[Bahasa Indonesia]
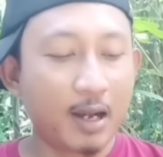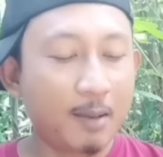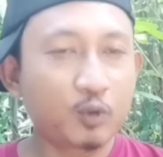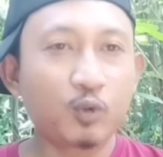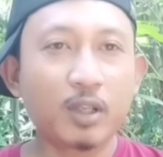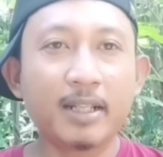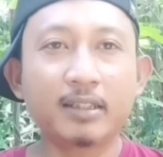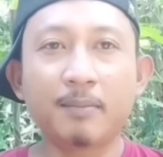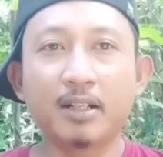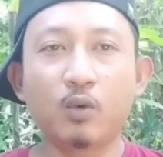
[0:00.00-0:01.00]
Salam untuk
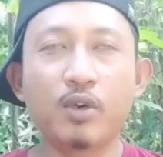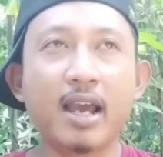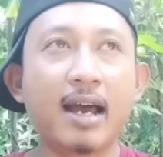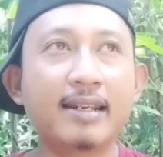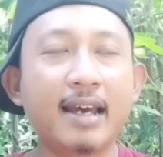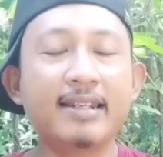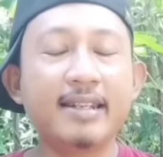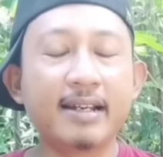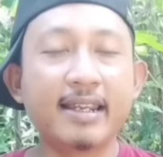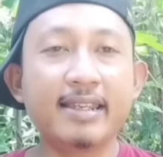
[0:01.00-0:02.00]
teman-temanku yang ada
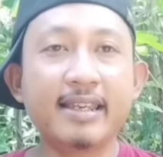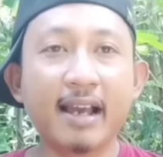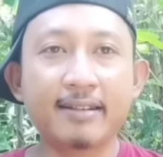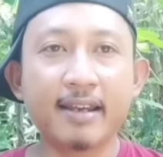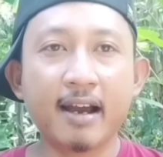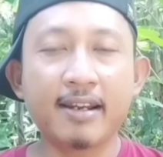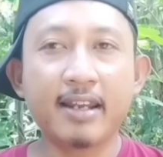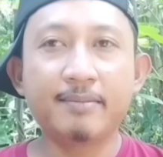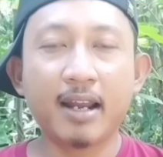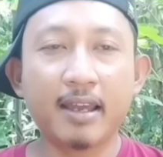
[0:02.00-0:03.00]
di negeri jiran, yang ada
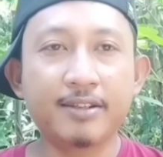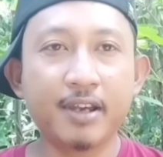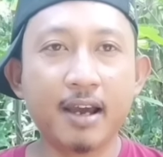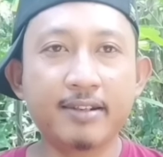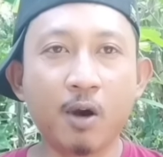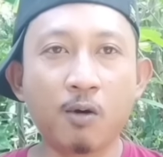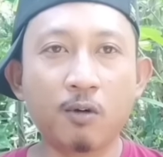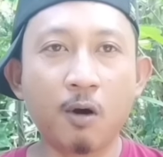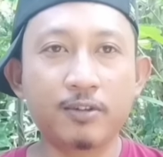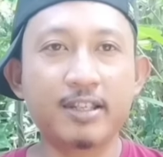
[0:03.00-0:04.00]
di Malaysia, di
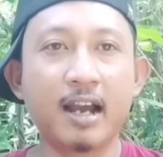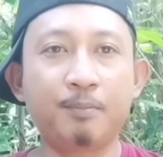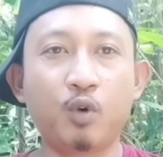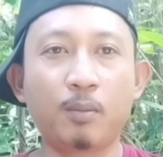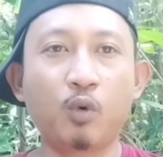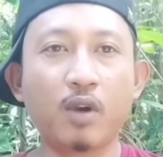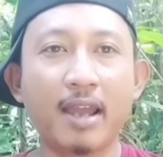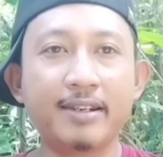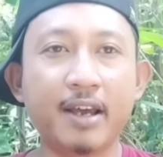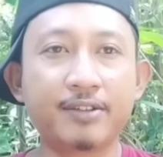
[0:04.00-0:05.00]
Hong Kong, Singapura,
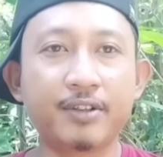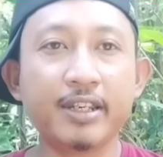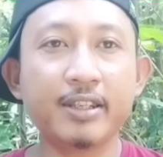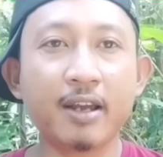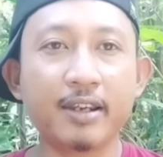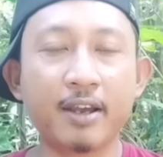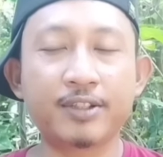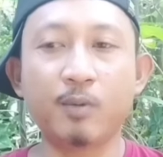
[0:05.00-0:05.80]
Brunei dan sekitarnya.